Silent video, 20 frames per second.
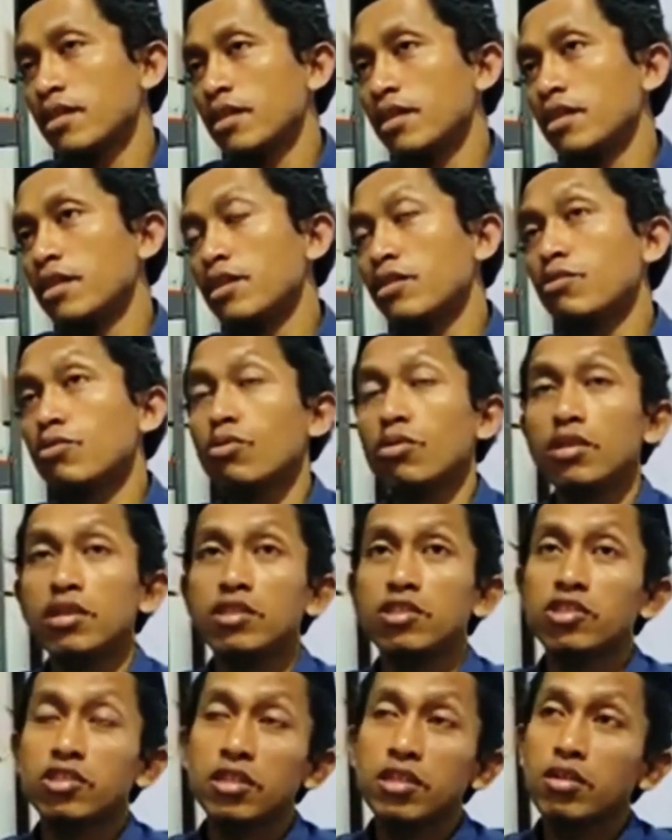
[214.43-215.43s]
Likuli
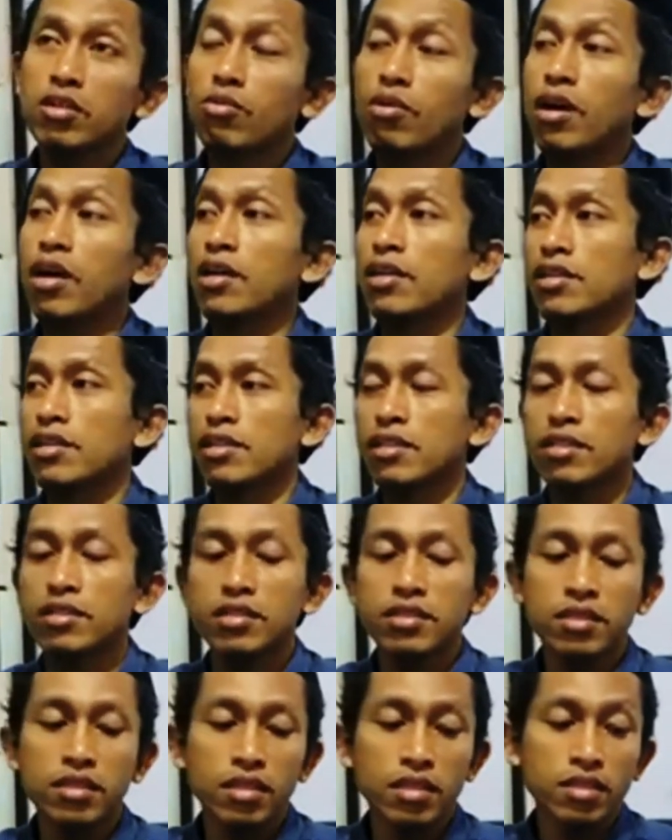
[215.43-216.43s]
syai waris.
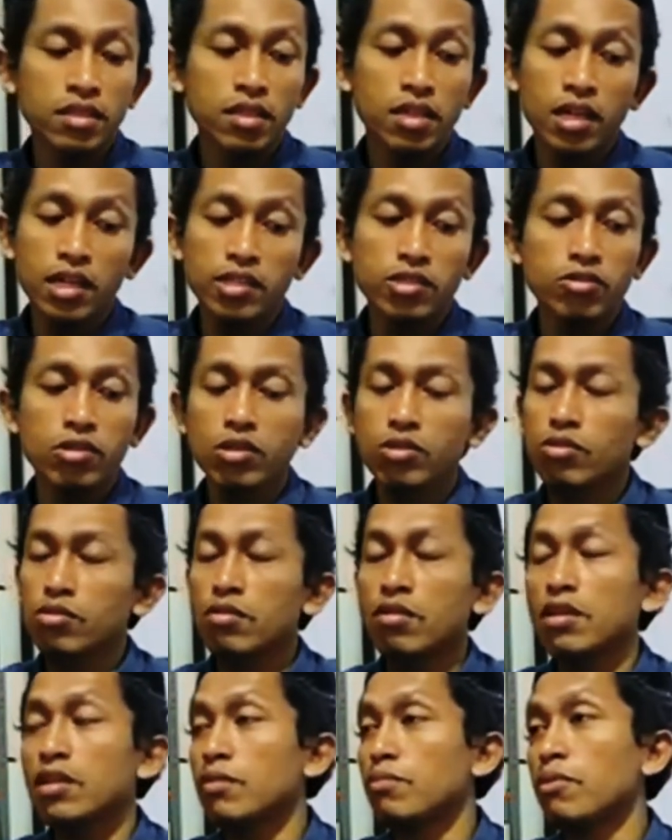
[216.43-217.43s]
Segala sesuatu
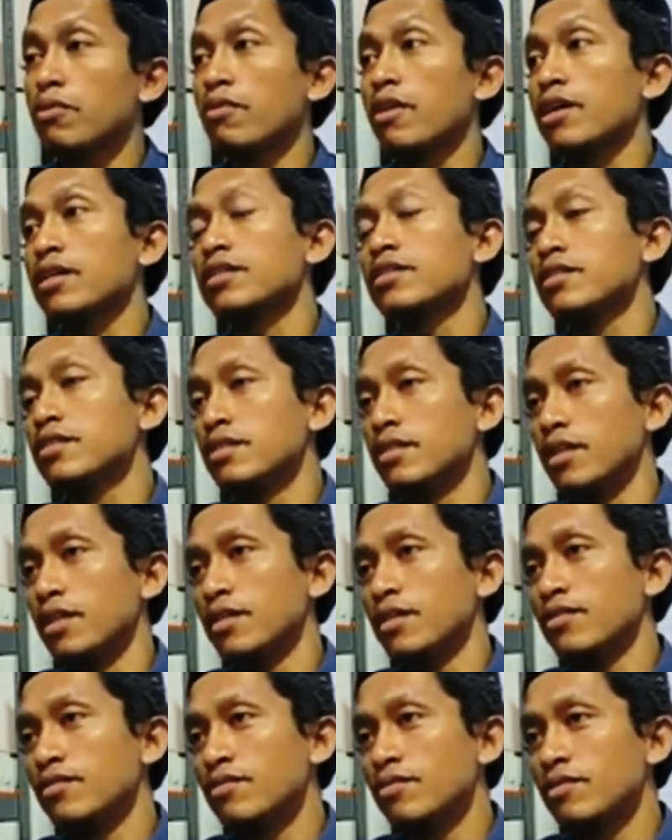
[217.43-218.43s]
itu ada pewarisnya.
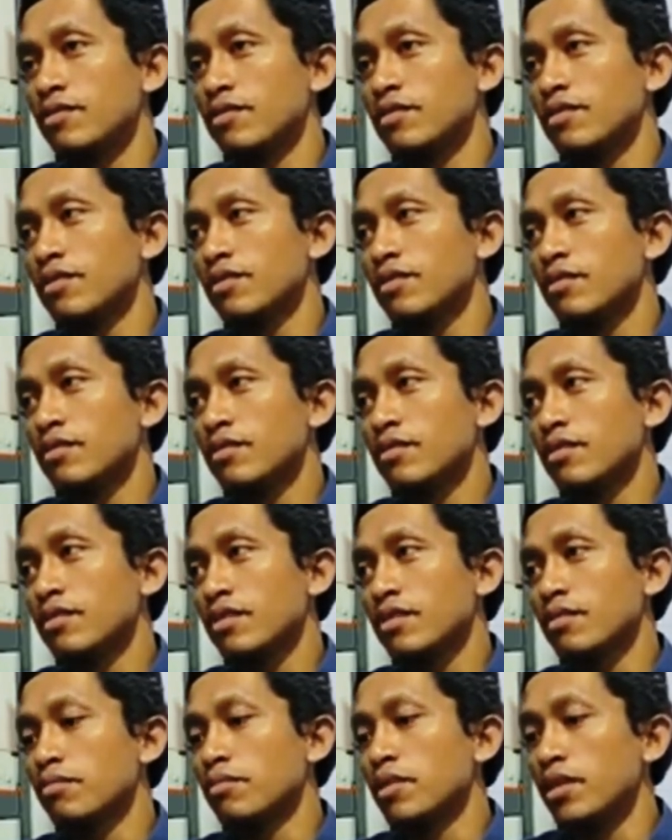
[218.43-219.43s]

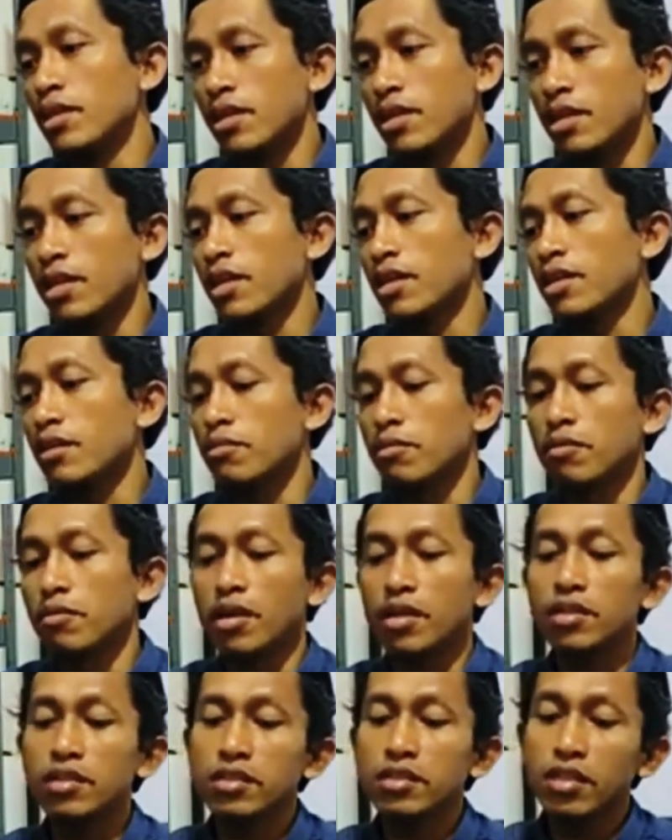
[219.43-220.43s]
Kebenaran ada
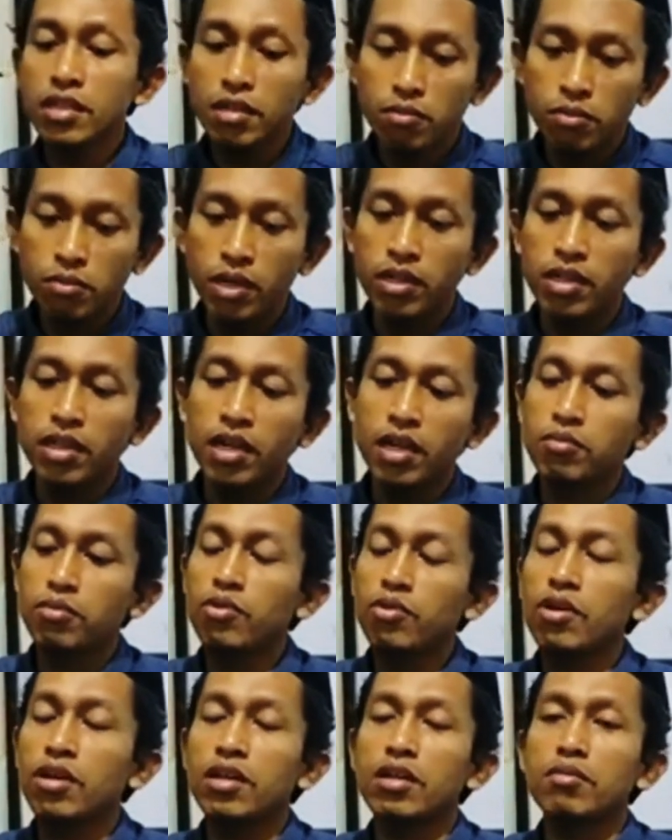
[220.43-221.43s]
pewarisnya, kebatilan
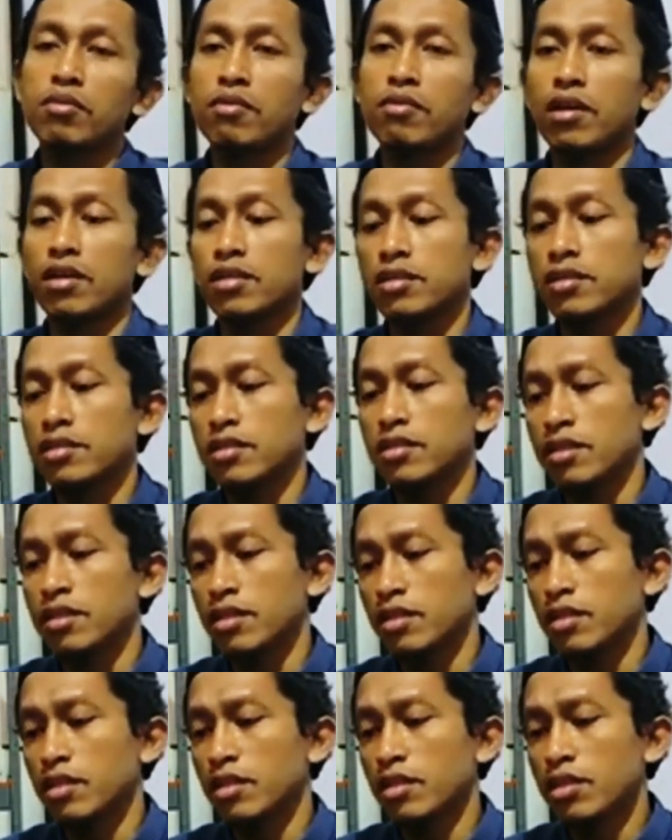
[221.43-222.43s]
pun ada pewarisnya.
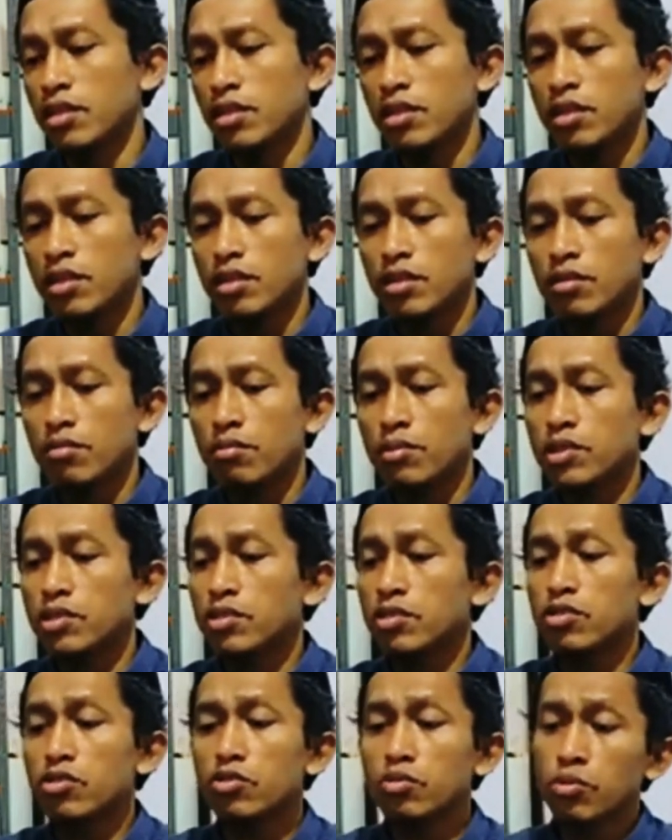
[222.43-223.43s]

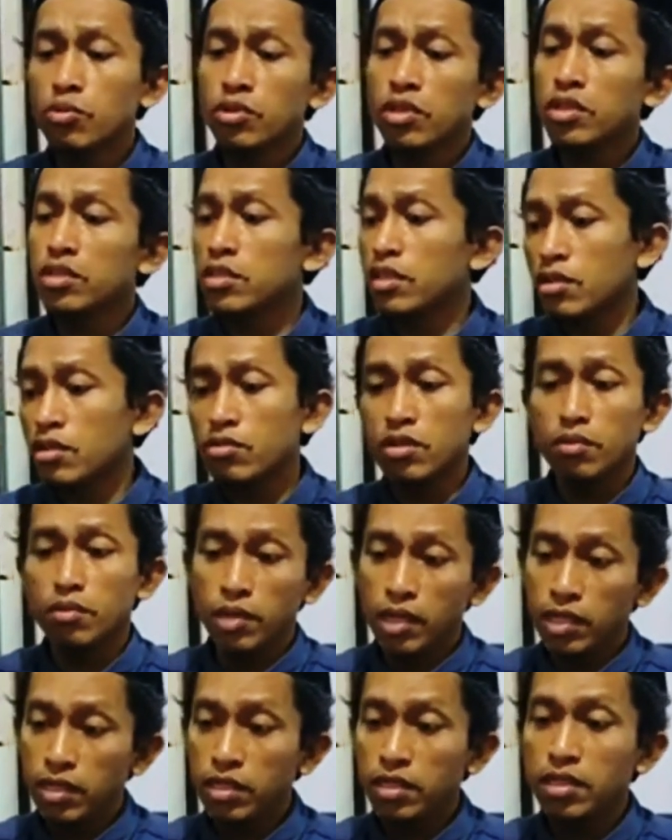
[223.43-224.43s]
Pencetus Mutazila udah
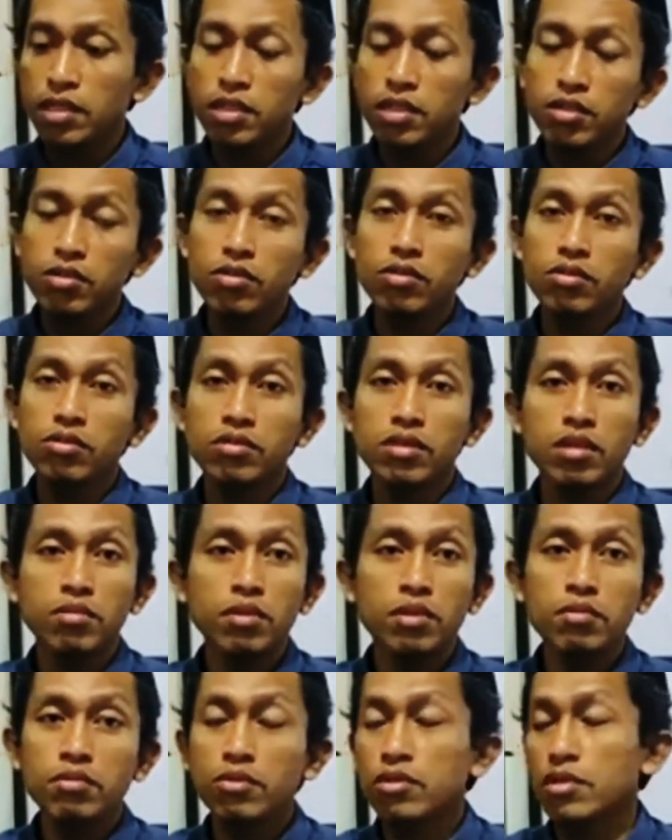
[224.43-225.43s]
mati dari dulu,
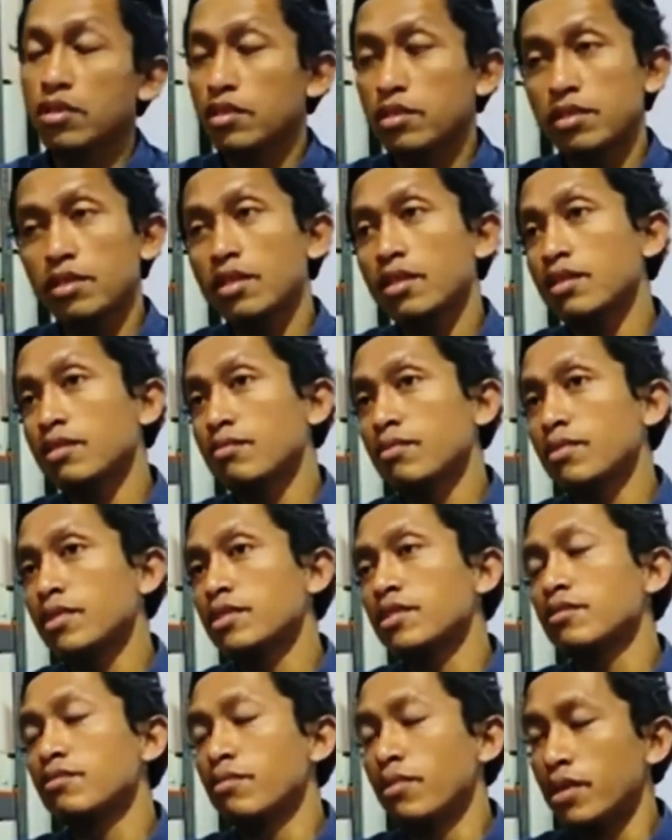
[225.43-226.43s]
tapi Mutazila
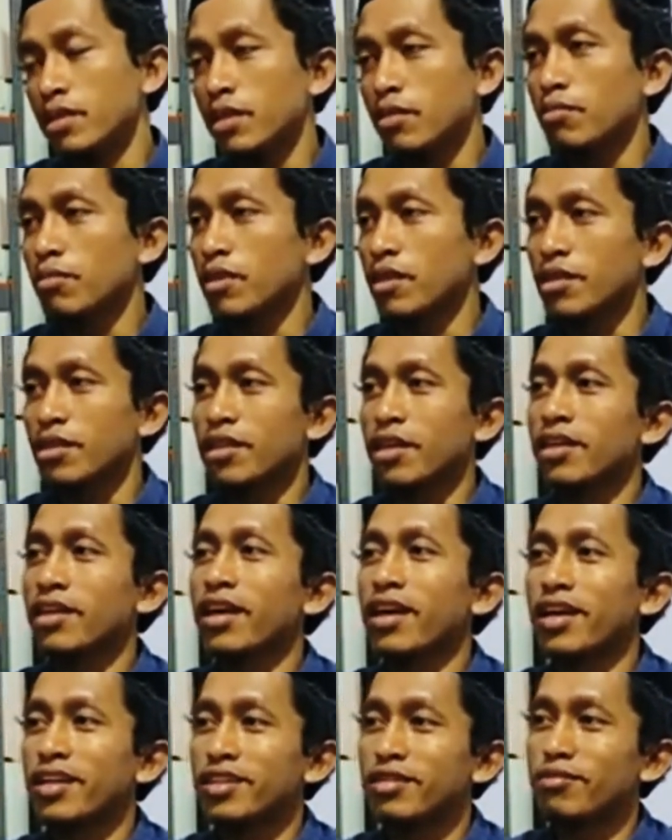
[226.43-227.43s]
masih banyak
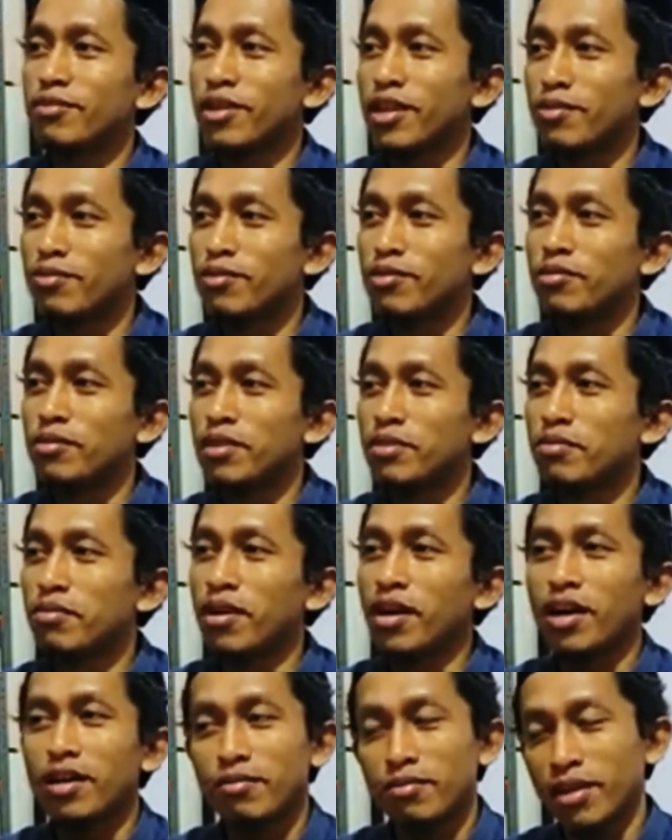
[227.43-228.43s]
bergentayangan di muka bumi,
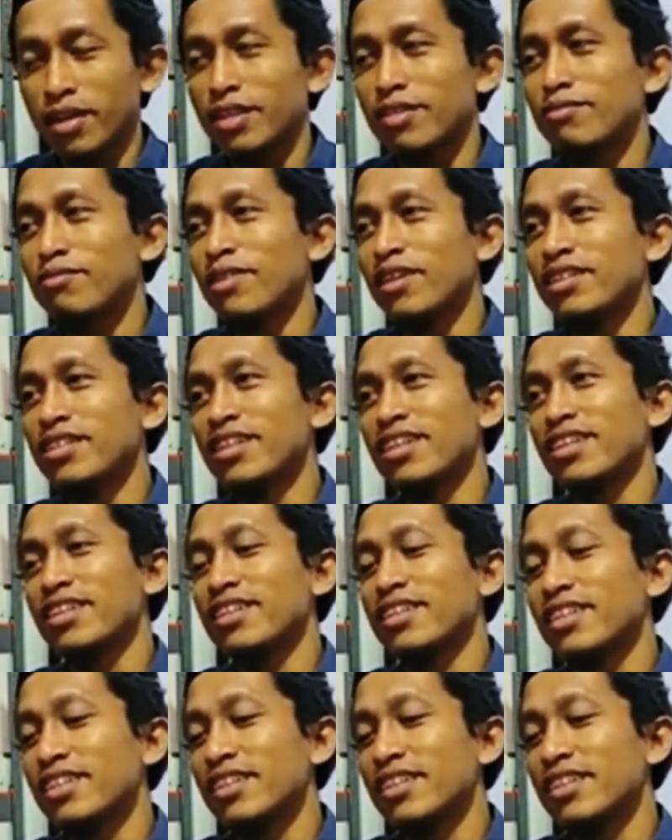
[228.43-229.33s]
bahkan makin banyak ya